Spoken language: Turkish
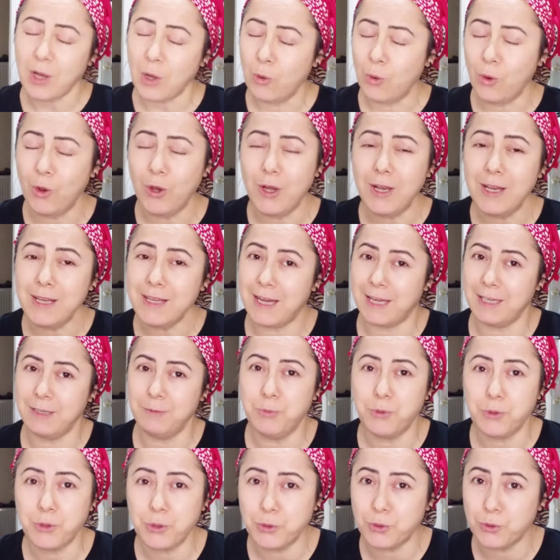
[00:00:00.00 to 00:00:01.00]
Öyle yani
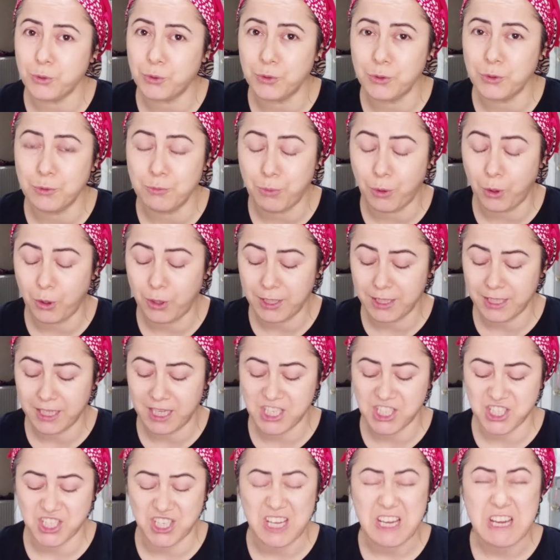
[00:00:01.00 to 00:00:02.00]
bugünkü günün böyle
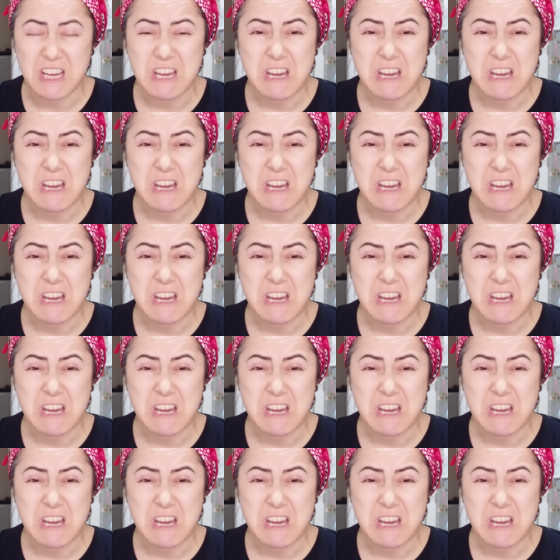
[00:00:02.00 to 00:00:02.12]
geçti.